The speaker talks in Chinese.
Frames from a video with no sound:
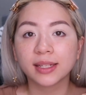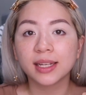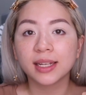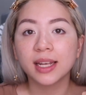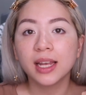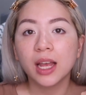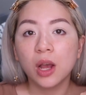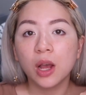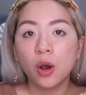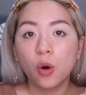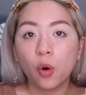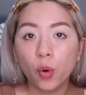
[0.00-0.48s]
是
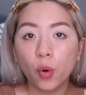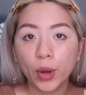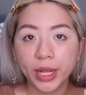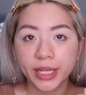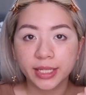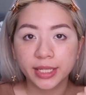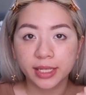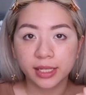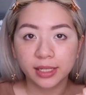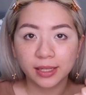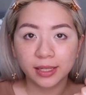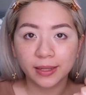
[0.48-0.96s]

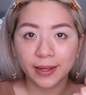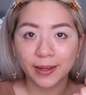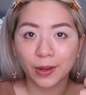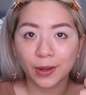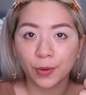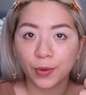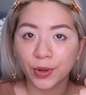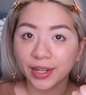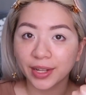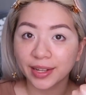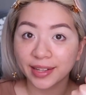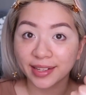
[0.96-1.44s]
会真的
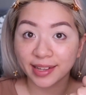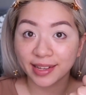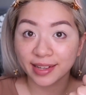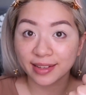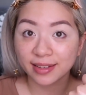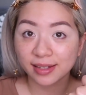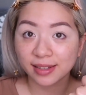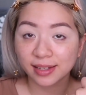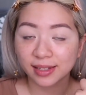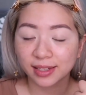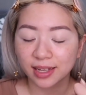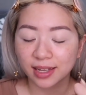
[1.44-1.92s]
有一个
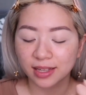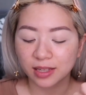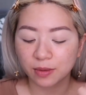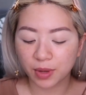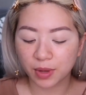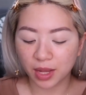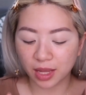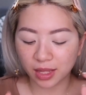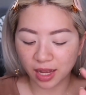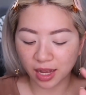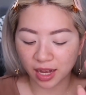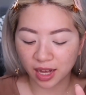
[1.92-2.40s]
颜色在这
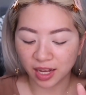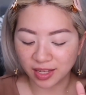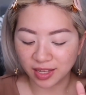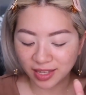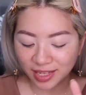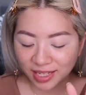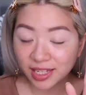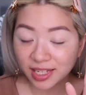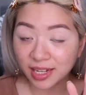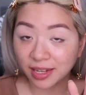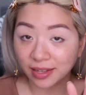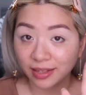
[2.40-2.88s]
边
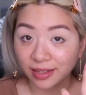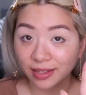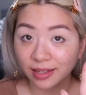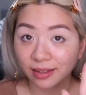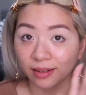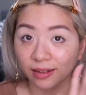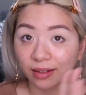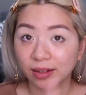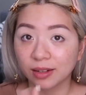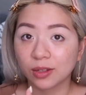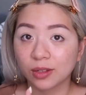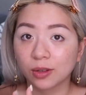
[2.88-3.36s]
很显
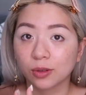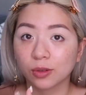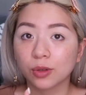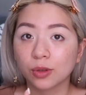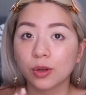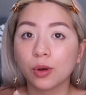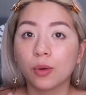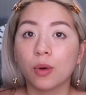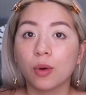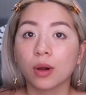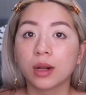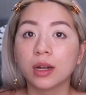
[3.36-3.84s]
色的那种，
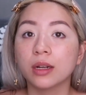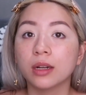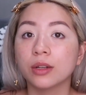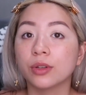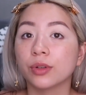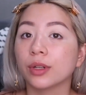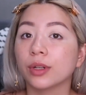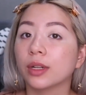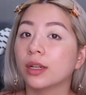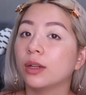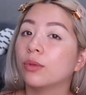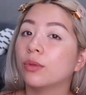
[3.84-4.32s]
所以我个人
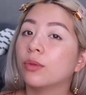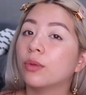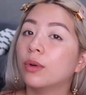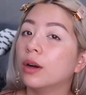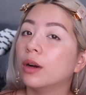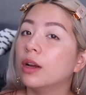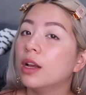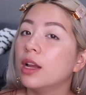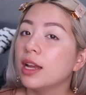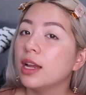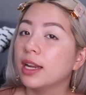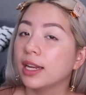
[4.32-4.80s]
觉得，如
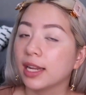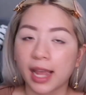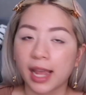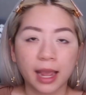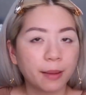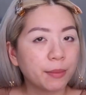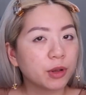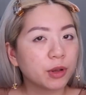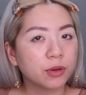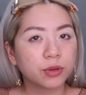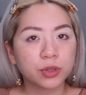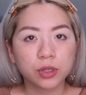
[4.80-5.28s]
果你
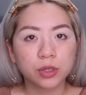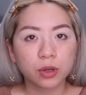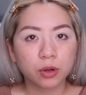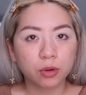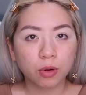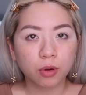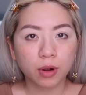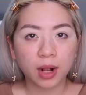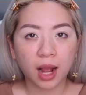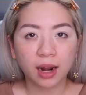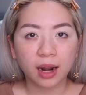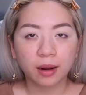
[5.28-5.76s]
还没有试用
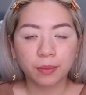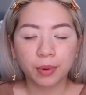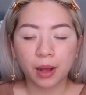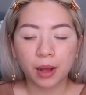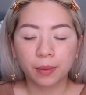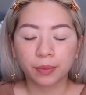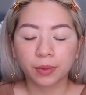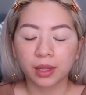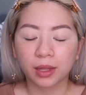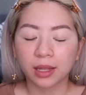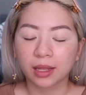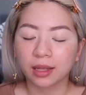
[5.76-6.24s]
过
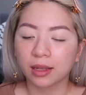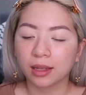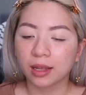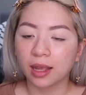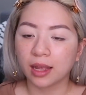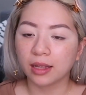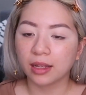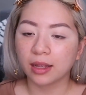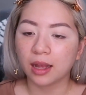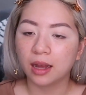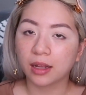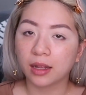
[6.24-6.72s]
ColourPop 的
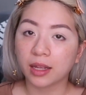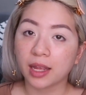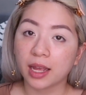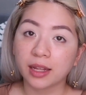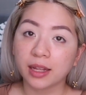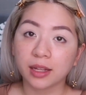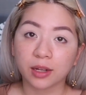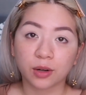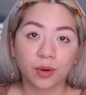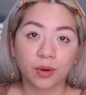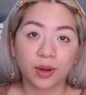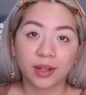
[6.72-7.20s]
眼呃眼
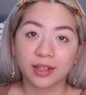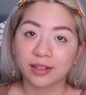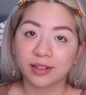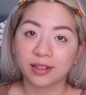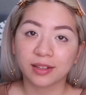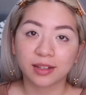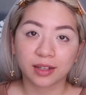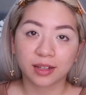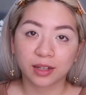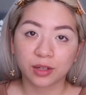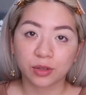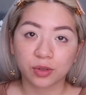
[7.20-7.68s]
影的话，你
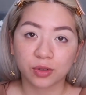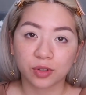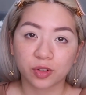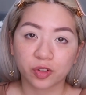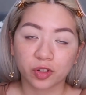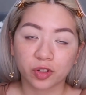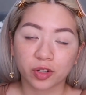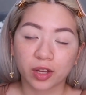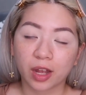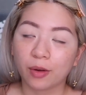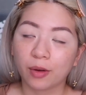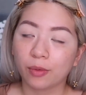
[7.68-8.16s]
真的可以去
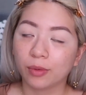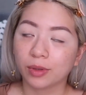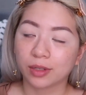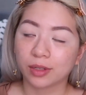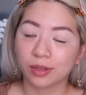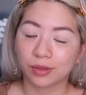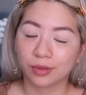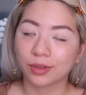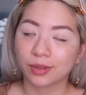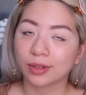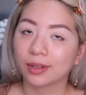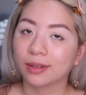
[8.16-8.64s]
试试看，我
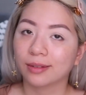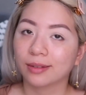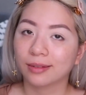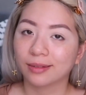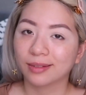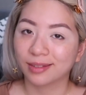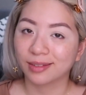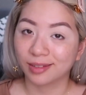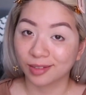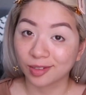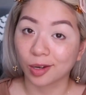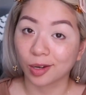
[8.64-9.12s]
真的觉得
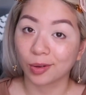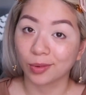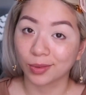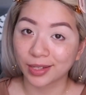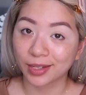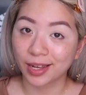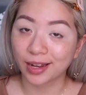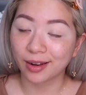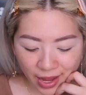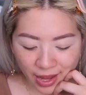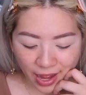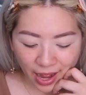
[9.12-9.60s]
超
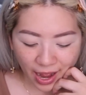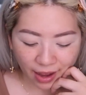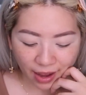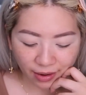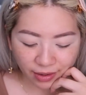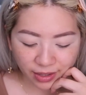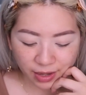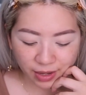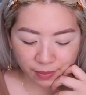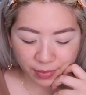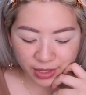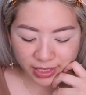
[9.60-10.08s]
赞。
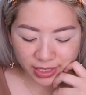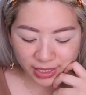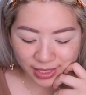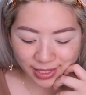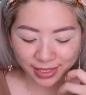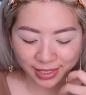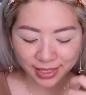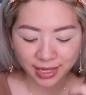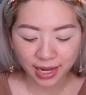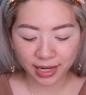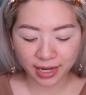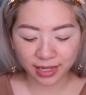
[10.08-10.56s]
好，那么
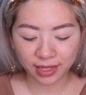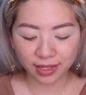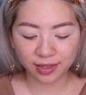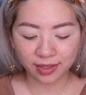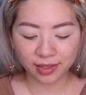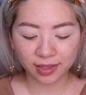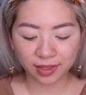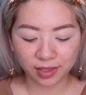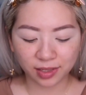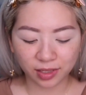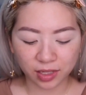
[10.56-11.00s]
接下来呢是